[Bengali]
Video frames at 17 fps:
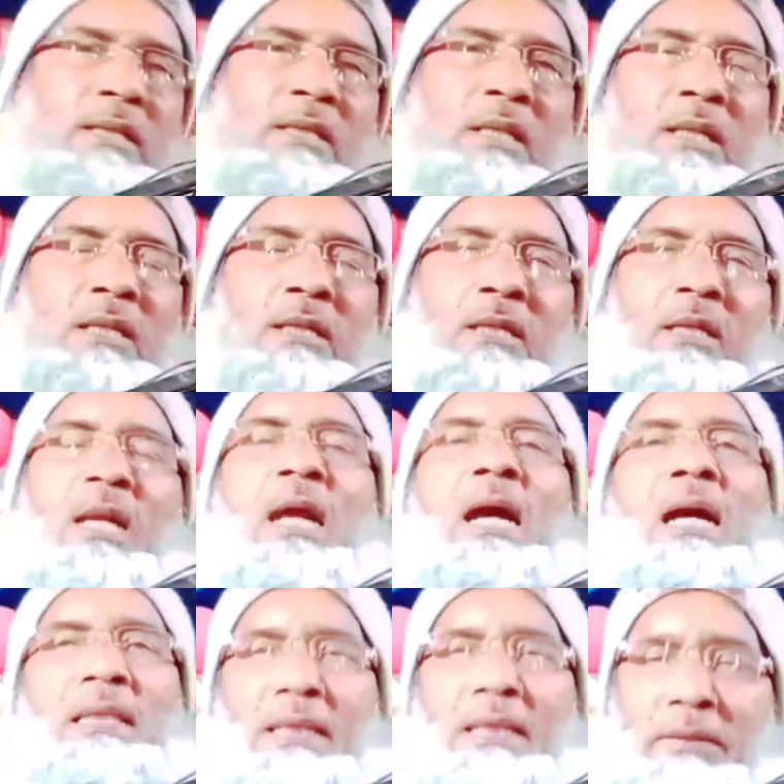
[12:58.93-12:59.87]
মেরে দিলেন
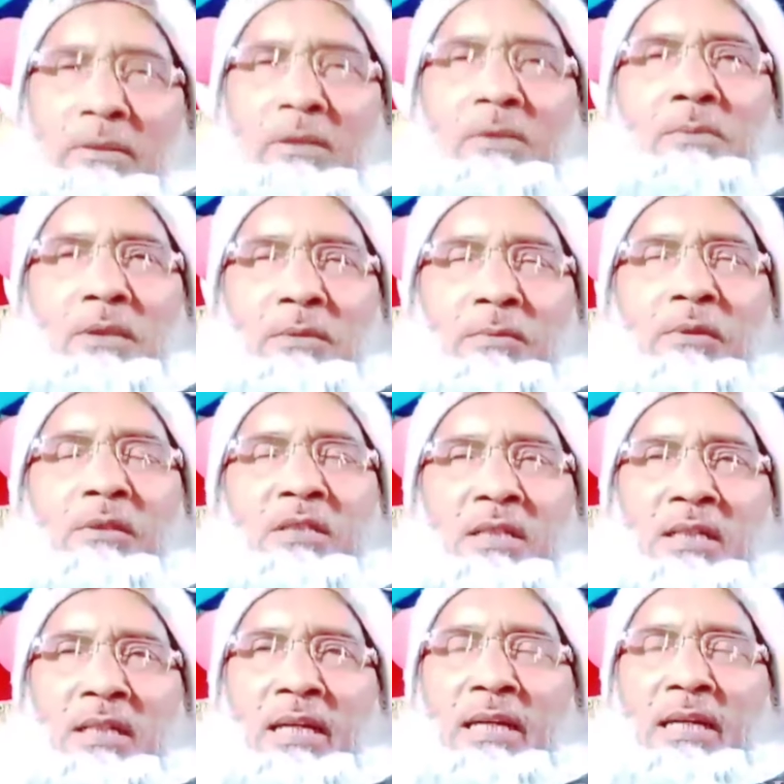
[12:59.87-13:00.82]
আর দেওয়ার পরে
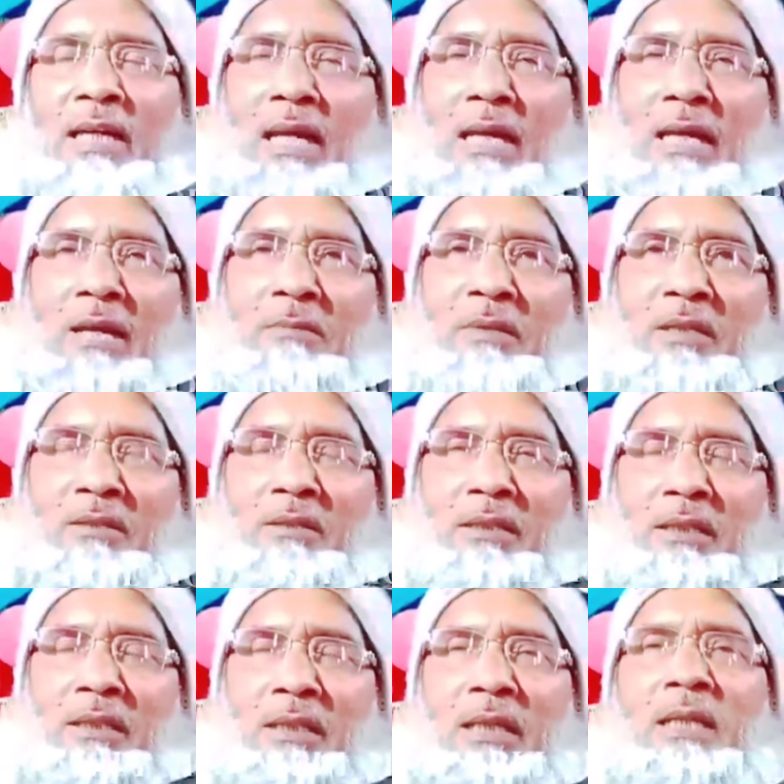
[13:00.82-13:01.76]
বলছেন এই আল্লাহর
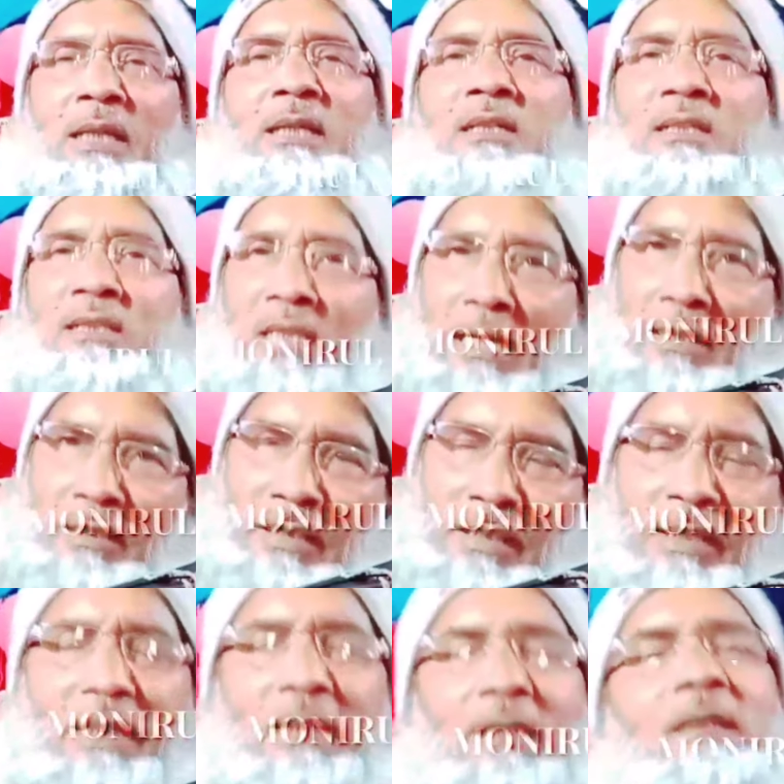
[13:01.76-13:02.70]
বান্দি
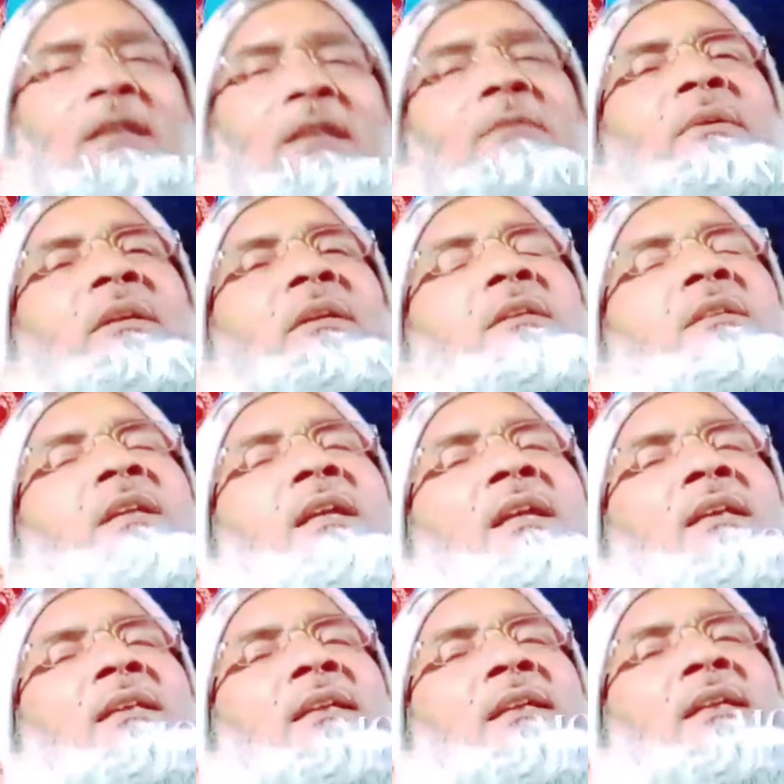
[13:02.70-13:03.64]
স্বাধীন বেটি
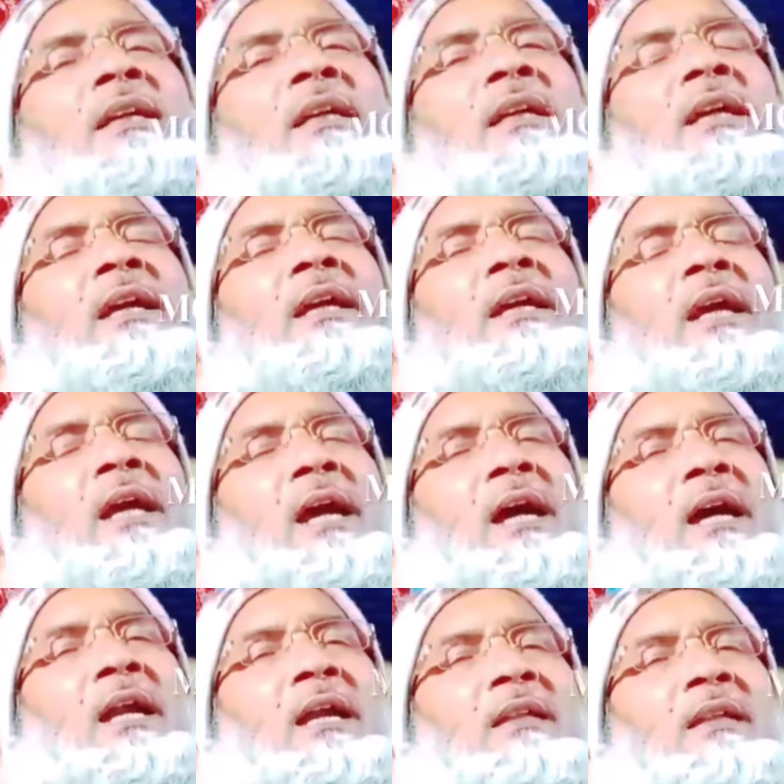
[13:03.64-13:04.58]
ছেলেদেরকে
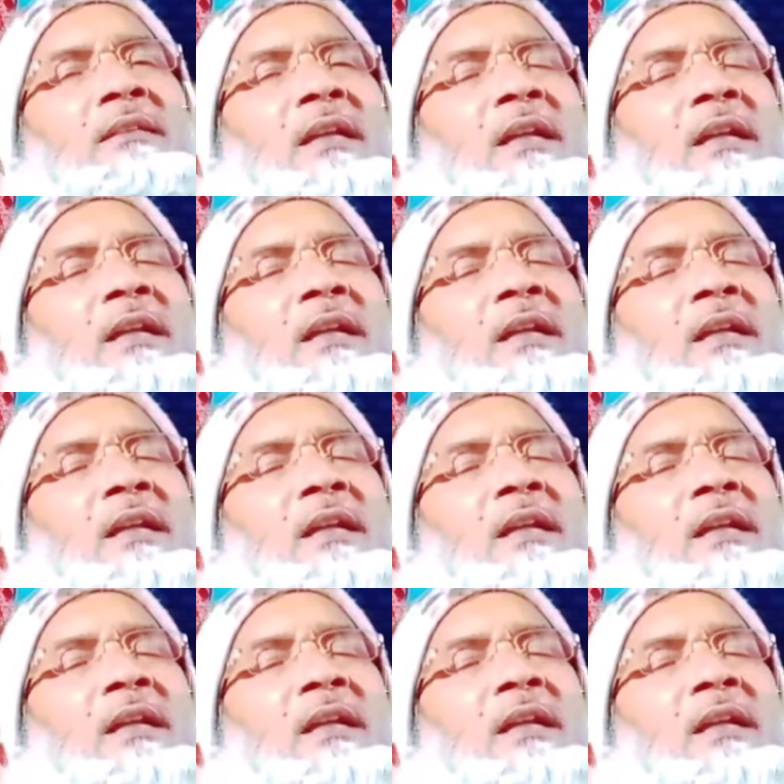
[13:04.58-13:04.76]
আল্লাহ